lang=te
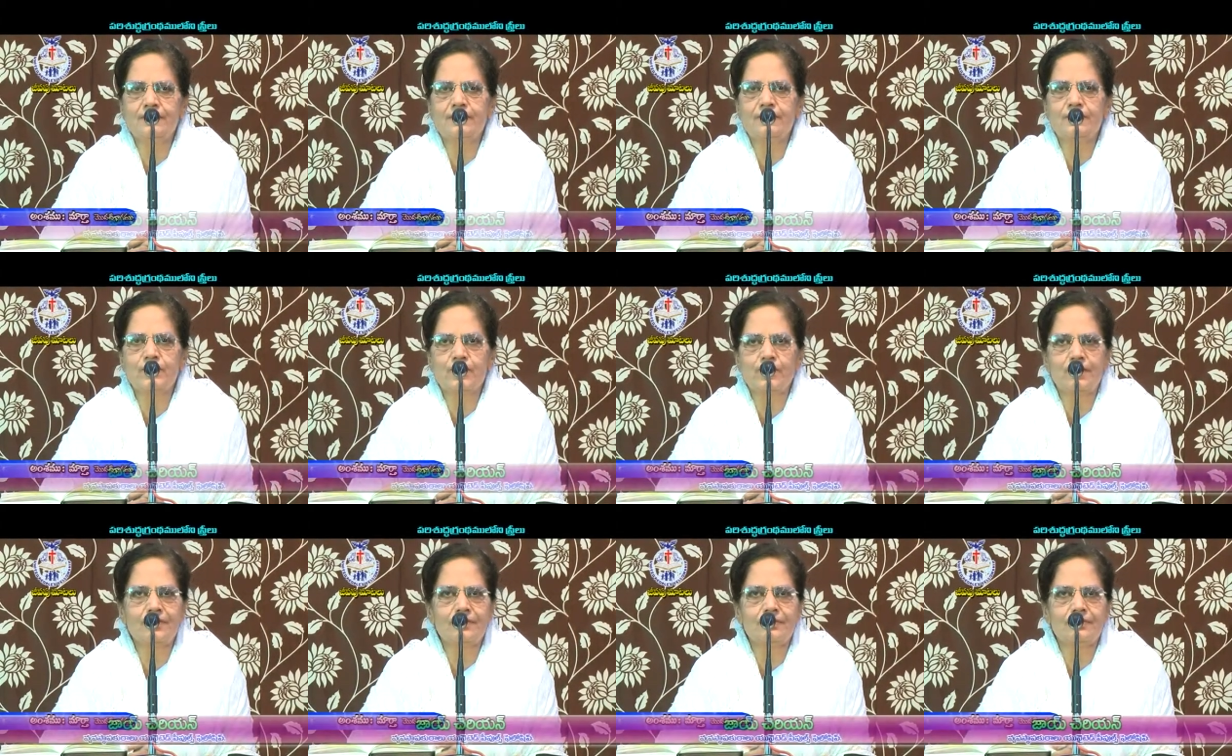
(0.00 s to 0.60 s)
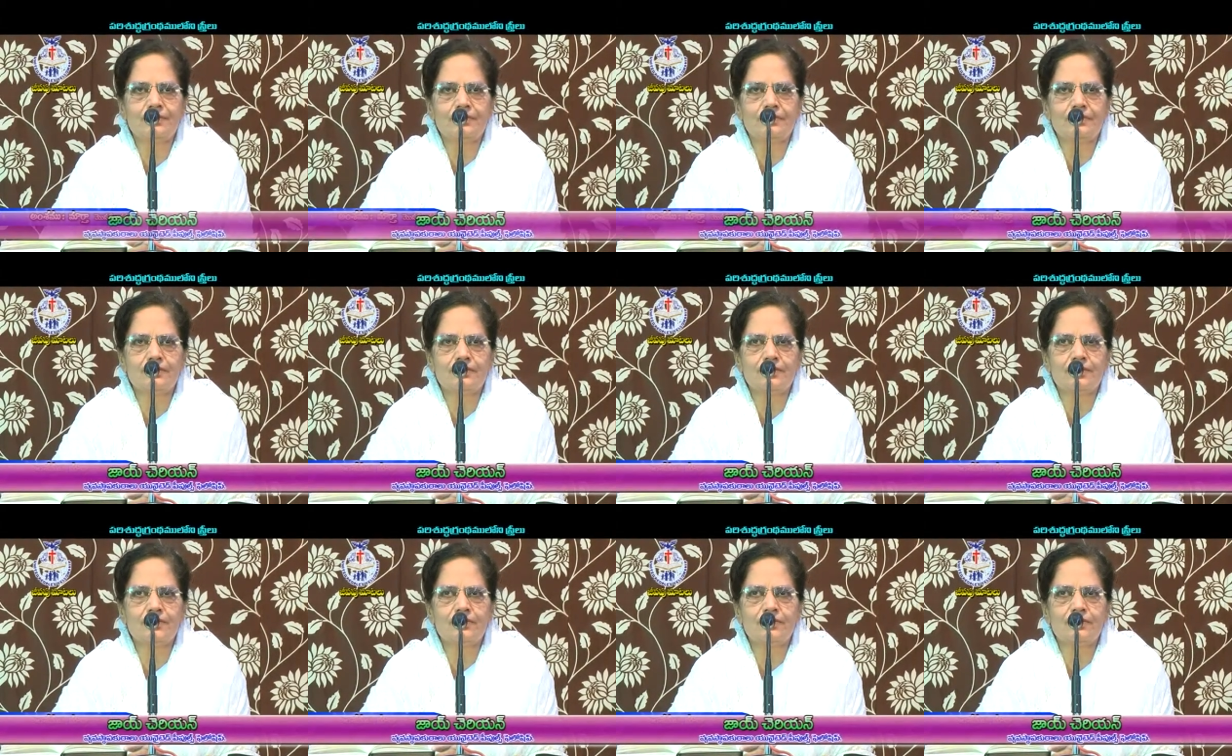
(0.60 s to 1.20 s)
స్త్రీలు
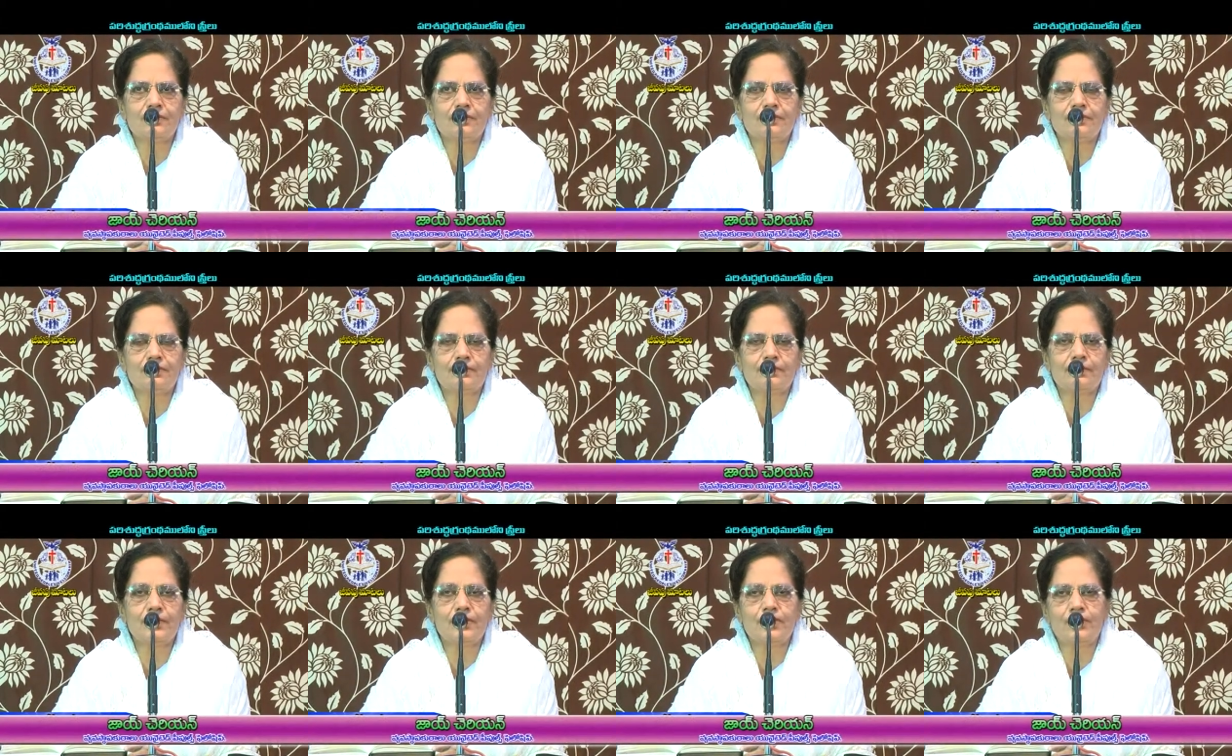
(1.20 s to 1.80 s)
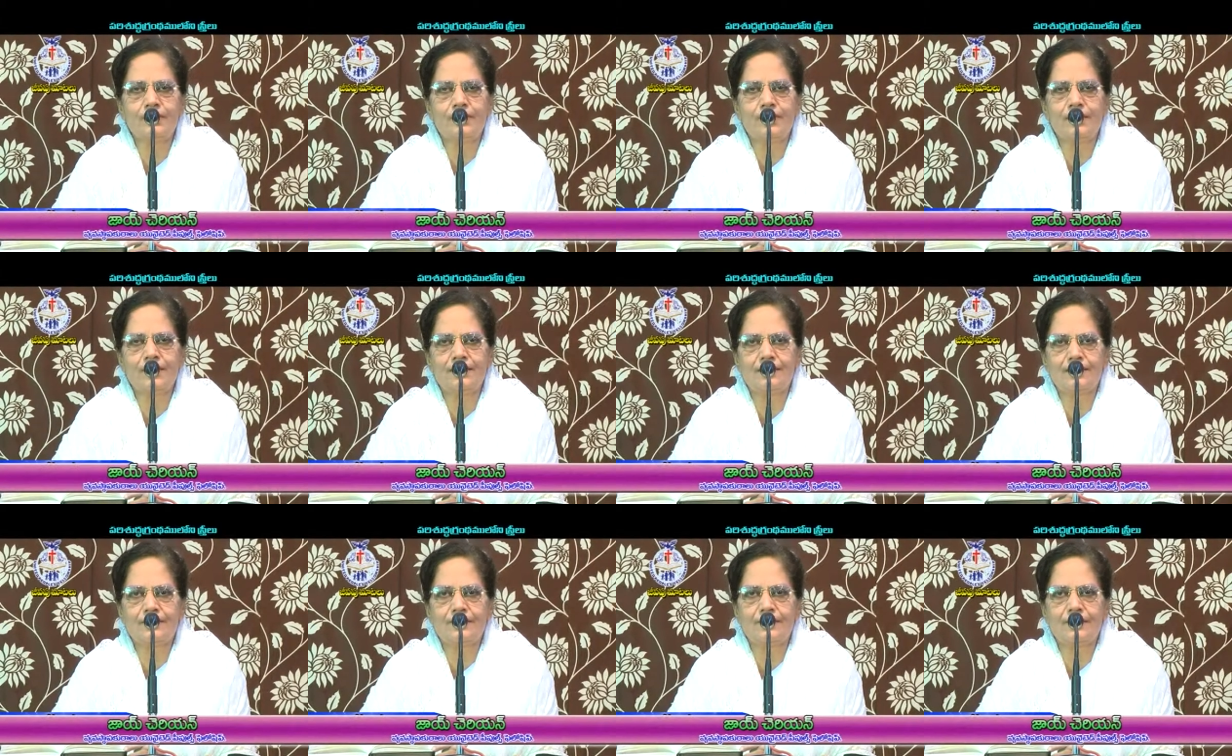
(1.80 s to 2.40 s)

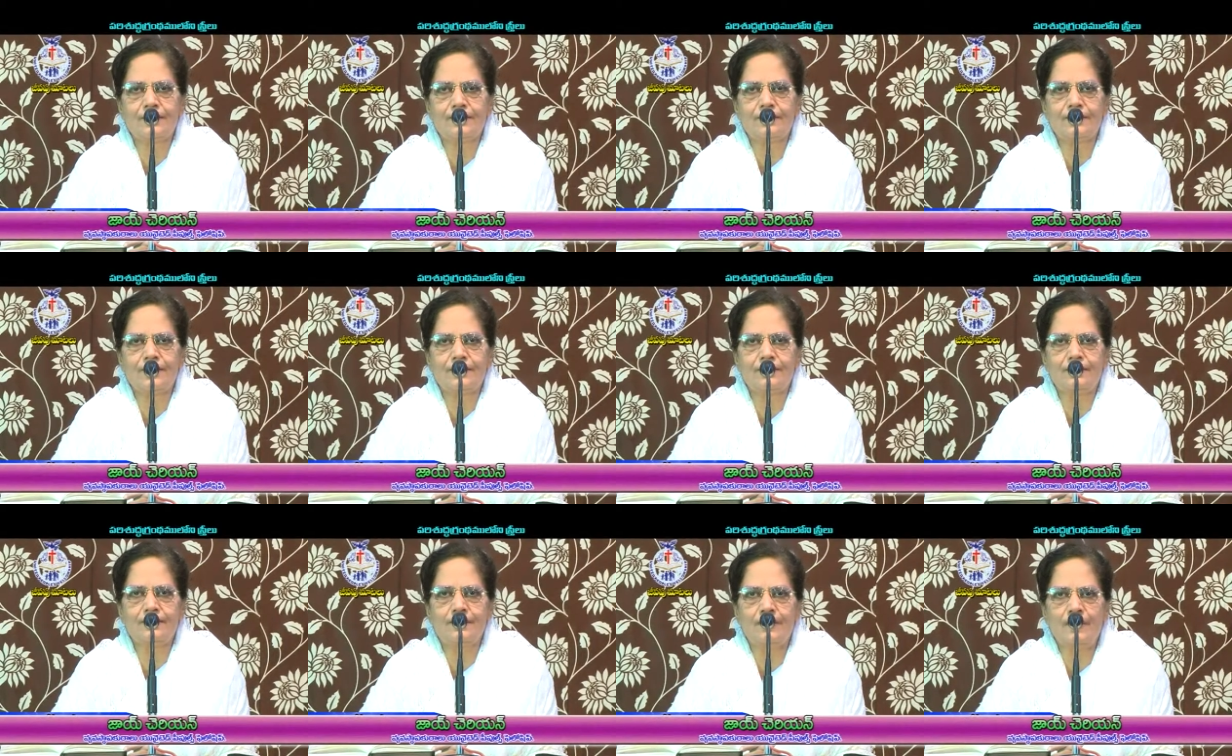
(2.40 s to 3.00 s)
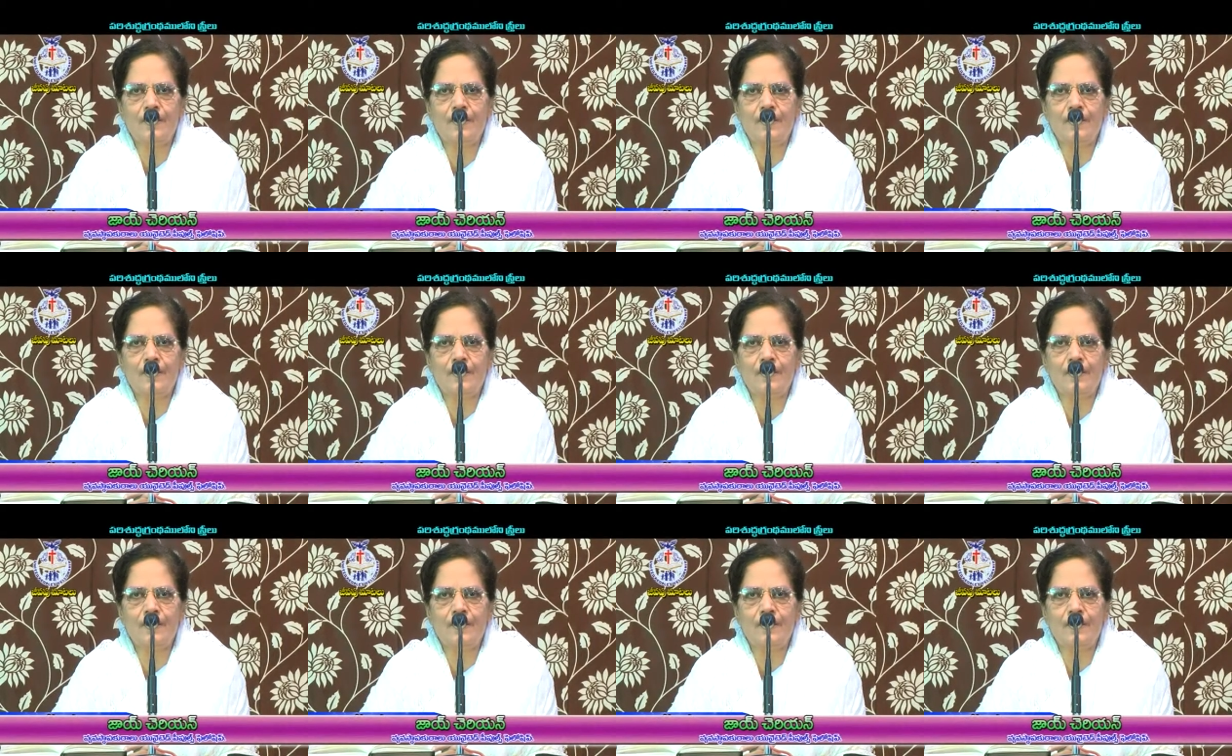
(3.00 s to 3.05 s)
పరిశుద్ధులైన స్త్రీలు ఉన్నారు